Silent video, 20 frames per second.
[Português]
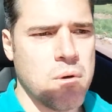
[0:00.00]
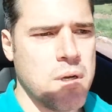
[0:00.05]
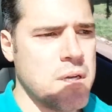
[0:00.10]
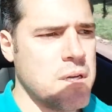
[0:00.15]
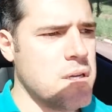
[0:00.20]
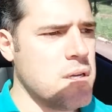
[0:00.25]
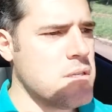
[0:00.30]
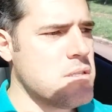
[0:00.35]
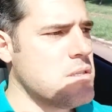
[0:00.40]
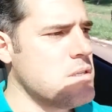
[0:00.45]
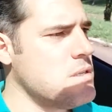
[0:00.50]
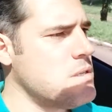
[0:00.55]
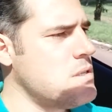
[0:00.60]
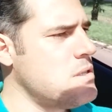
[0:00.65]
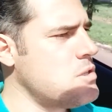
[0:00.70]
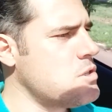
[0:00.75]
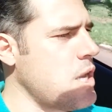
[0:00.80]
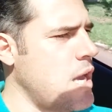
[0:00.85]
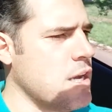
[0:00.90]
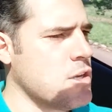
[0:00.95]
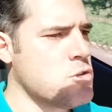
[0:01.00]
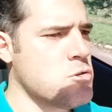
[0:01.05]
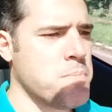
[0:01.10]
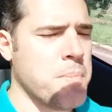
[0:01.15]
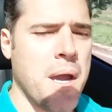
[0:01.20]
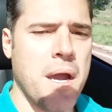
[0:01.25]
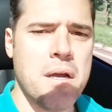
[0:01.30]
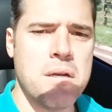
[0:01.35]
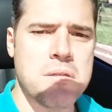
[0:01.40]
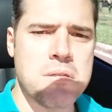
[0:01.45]
esses
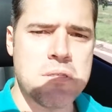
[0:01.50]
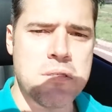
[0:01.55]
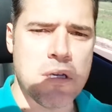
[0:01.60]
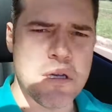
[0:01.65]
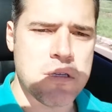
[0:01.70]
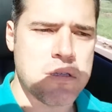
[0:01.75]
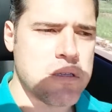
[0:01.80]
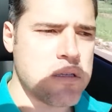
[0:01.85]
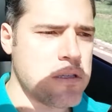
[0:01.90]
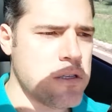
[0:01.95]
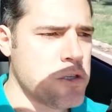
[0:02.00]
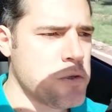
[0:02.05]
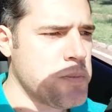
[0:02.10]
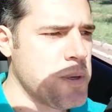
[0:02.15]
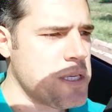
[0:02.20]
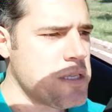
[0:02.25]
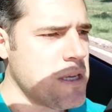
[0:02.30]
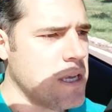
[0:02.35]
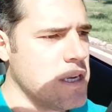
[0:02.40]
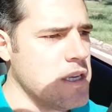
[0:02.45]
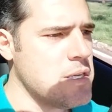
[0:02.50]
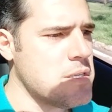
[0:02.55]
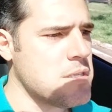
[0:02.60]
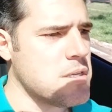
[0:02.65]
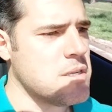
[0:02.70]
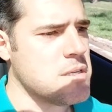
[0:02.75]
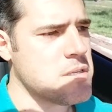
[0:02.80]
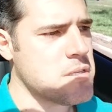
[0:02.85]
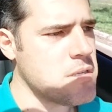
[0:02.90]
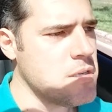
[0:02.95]
experts, esses
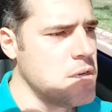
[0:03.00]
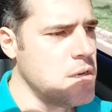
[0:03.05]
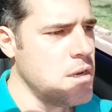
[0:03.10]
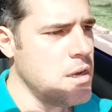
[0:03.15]
especialistas,